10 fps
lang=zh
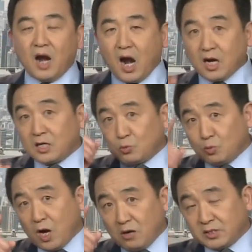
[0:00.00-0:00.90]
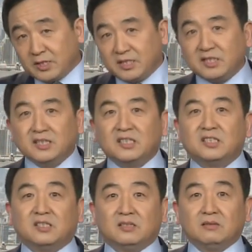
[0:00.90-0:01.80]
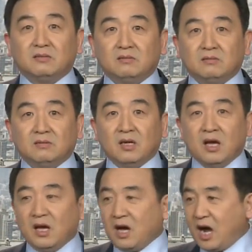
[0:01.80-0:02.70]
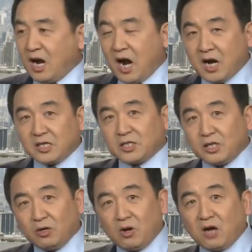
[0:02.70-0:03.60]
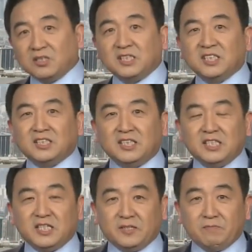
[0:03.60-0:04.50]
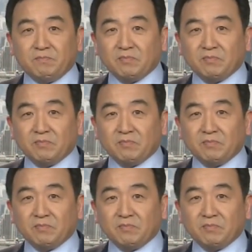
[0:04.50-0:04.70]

二十五号是星期日，二十六号是星期一。